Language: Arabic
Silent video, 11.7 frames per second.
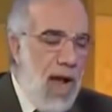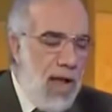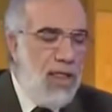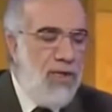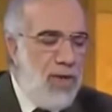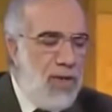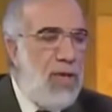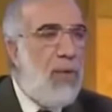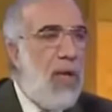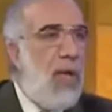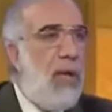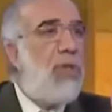لا حظ في
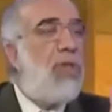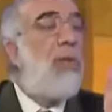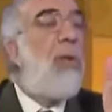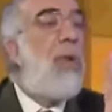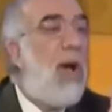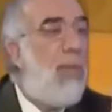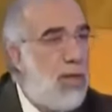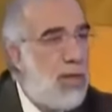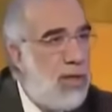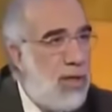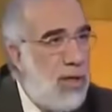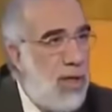الاسلام مش الامام
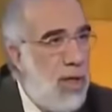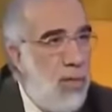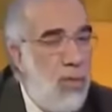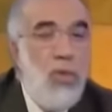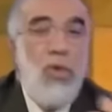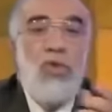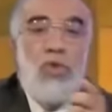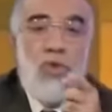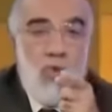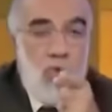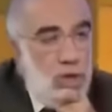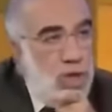احمد
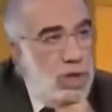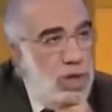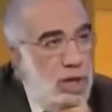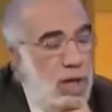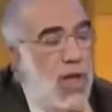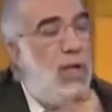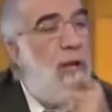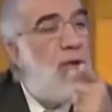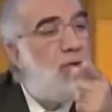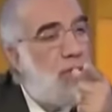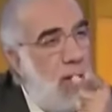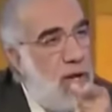وللزوج الذي
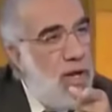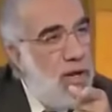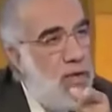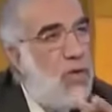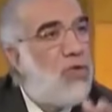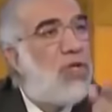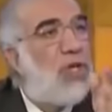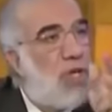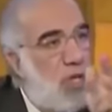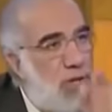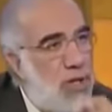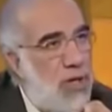لا يصلي
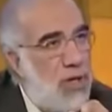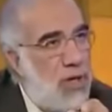ويصر